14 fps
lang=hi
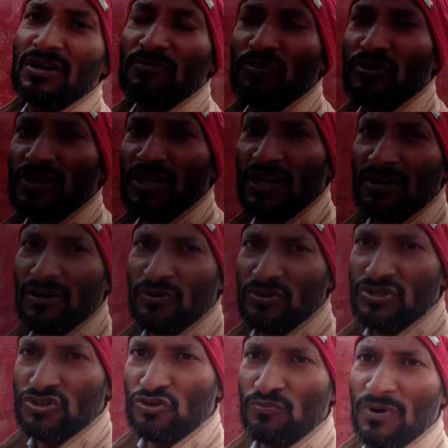का बोर्ड लगा हुआ
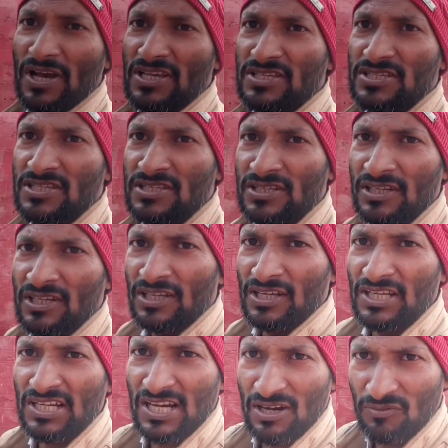उन्नीस सौ बाईस
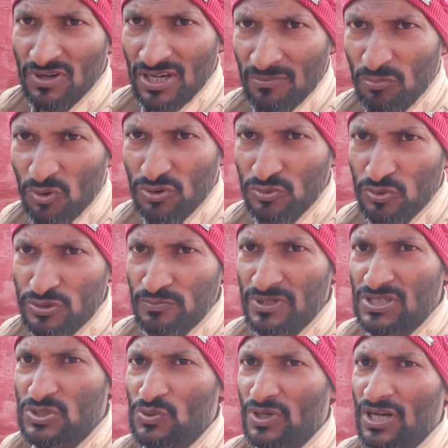लिखा हुआ है बहुत कुछ
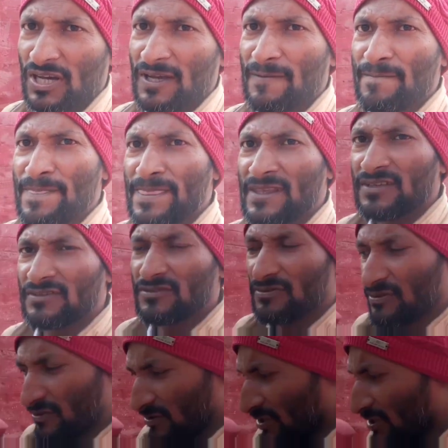मिट चुका है
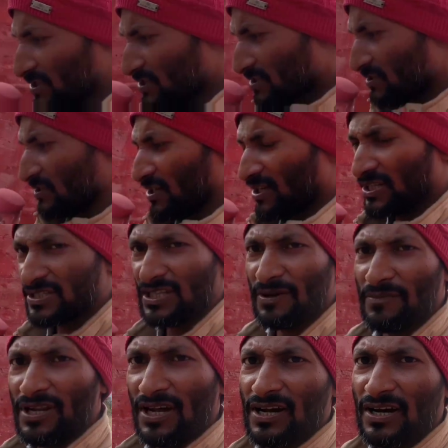तो इस हिजला
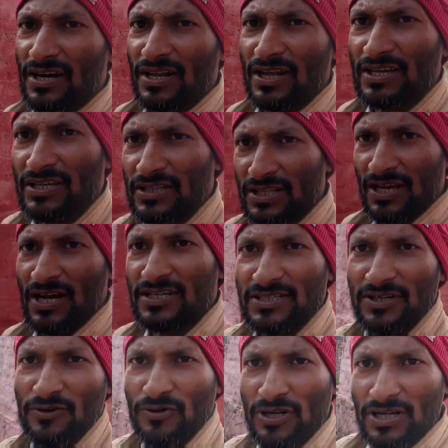मेला का अलग ही इतिहास
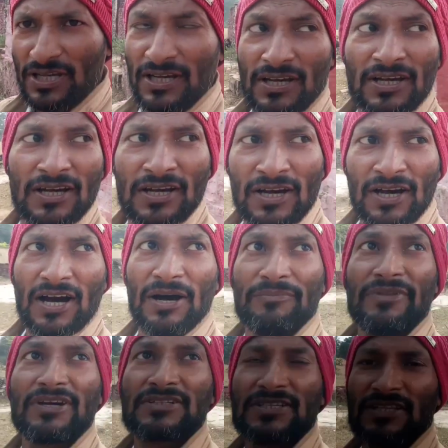है रौनक है आप
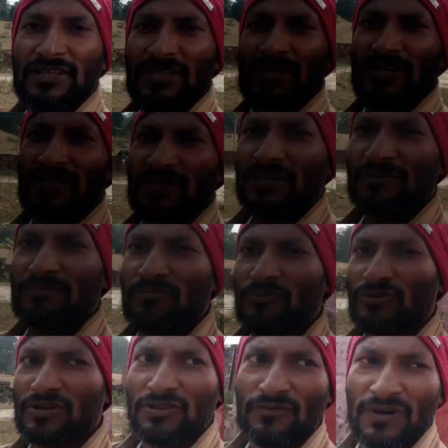देख सकते हैं कि ये
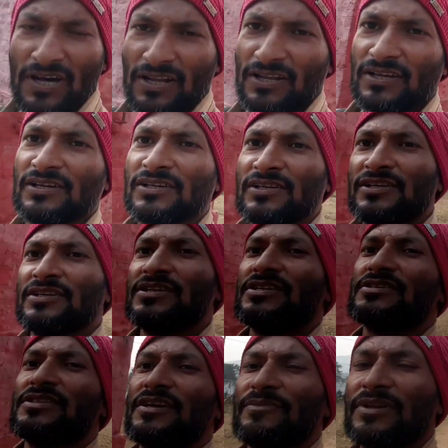मुख्य द्वार है
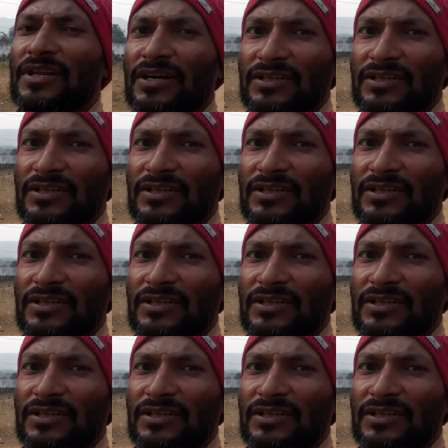हिजला मेला